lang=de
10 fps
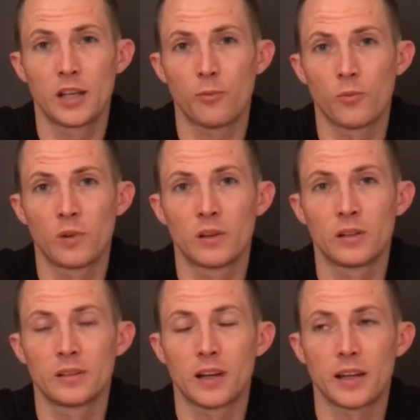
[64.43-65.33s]
Die haben
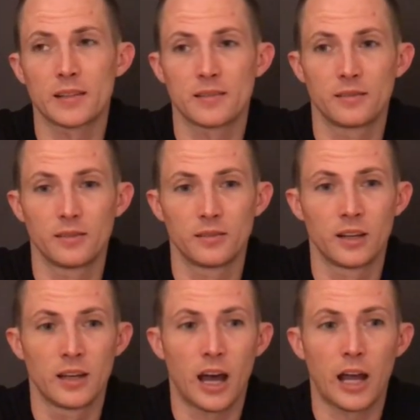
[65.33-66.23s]
äh, da jetzt einen
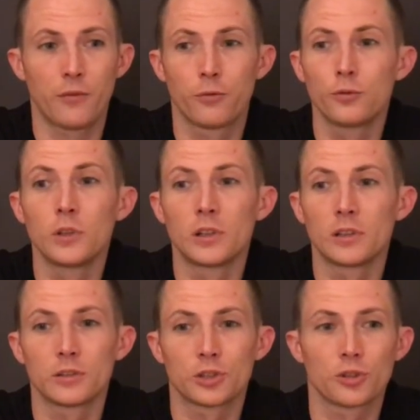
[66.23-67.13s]

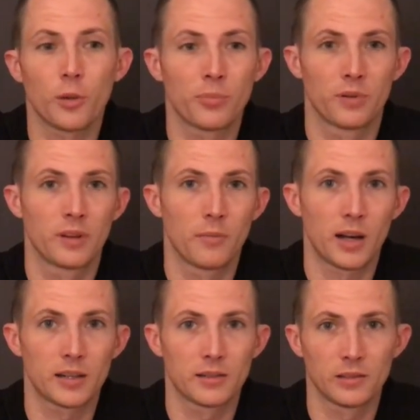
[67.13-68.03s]
Einfuhrstopp
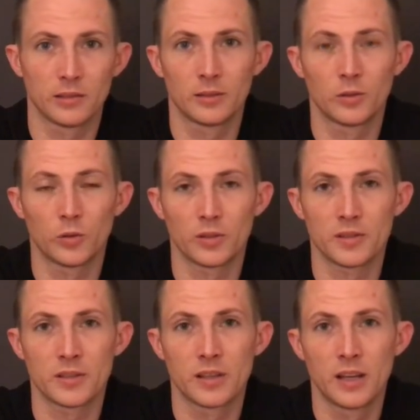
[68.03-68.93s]
gemacht äh,
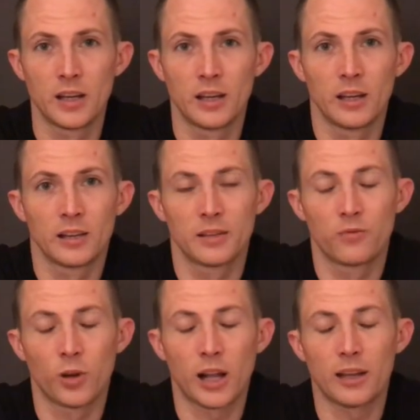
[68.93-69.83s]
und die
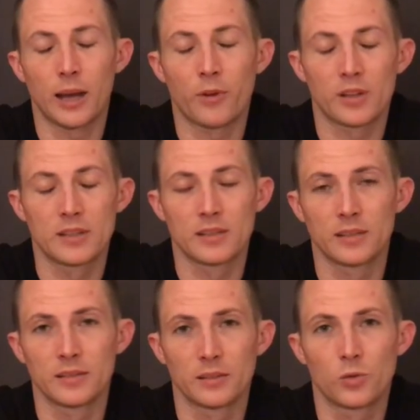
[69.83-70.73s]
wollen halt einfach
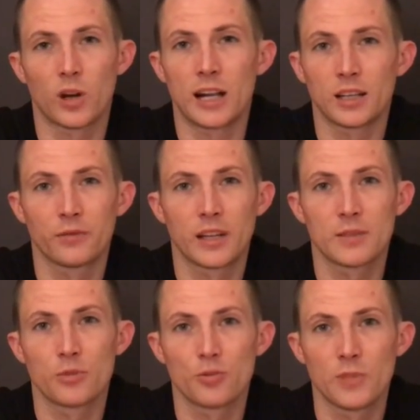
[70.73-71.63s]
diese Korallenriffe jetzt
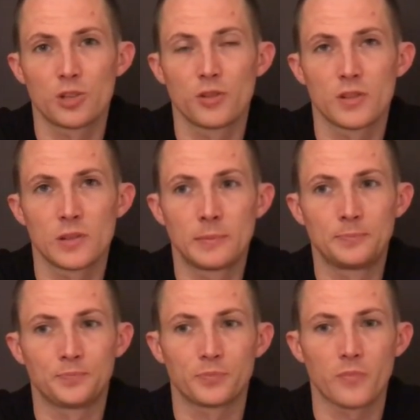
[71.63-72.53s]
ein bisschen mehr schützen.
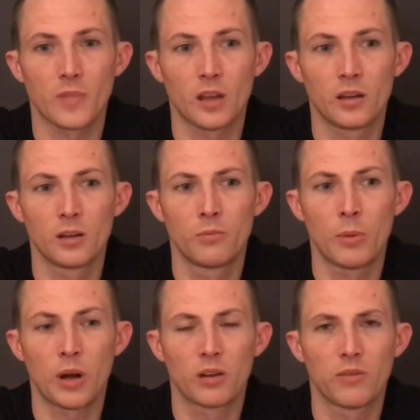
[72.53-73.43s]
Äh,
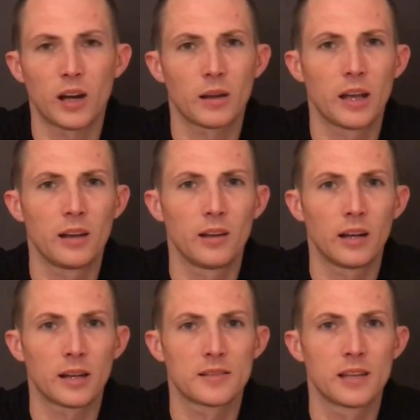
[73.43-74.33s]
beim Aquarienhändler
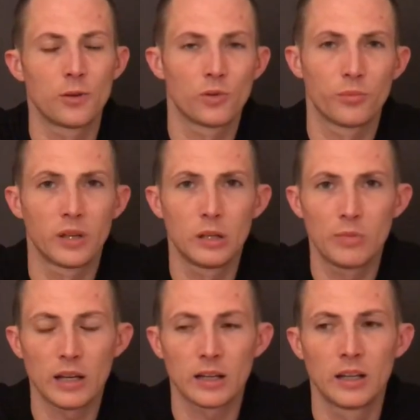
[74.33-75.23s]
Acceno in
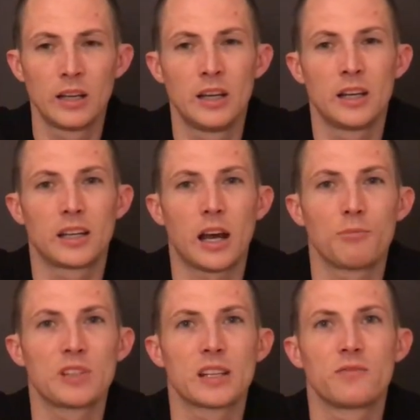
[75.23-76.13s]
Pinneberg, da
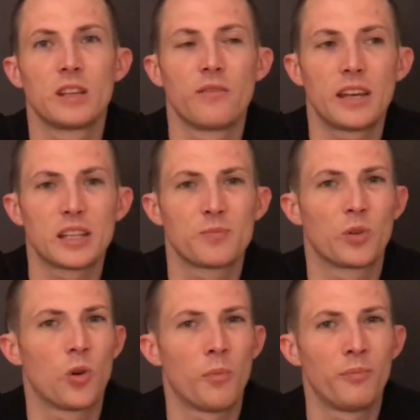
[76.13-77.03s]
haben sie jetzt wieder welches
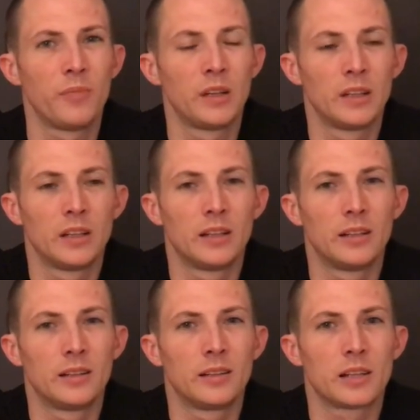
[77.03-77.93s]
bekommen. Äh,
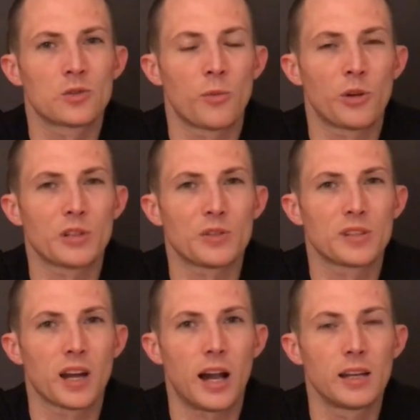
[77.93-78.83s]
das kommt aus
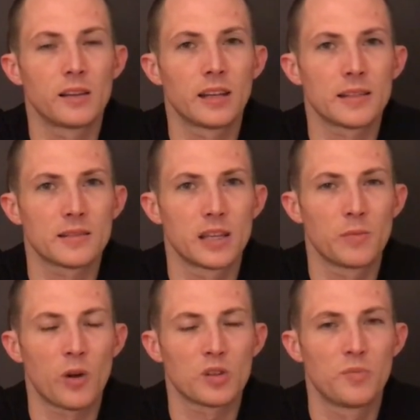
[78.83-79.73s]
Australien jetzt, nicht
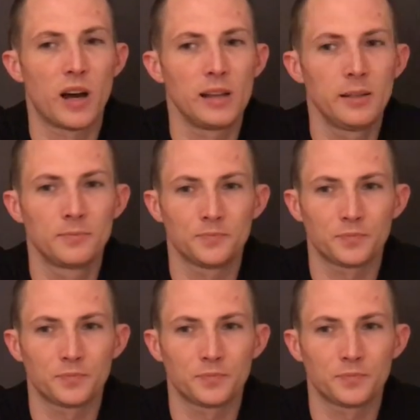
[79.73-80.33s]
mehr aus Bali.